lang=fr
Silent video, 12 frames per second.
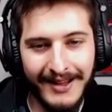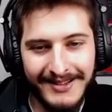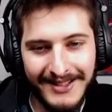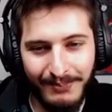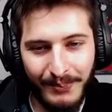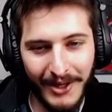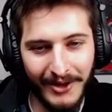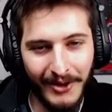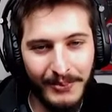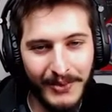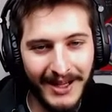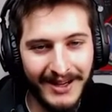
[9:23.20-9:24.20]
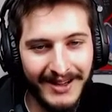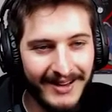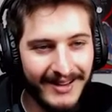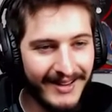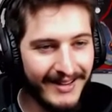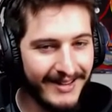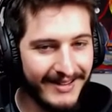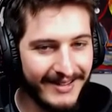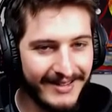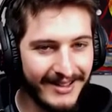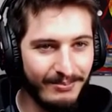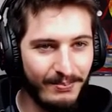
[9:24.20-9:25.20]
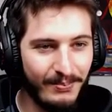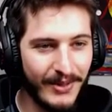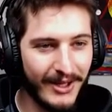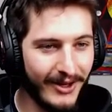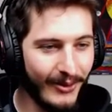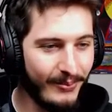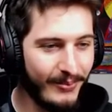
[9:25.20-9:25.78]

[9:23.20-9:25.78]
c'est de pire en pire. C'est de pire en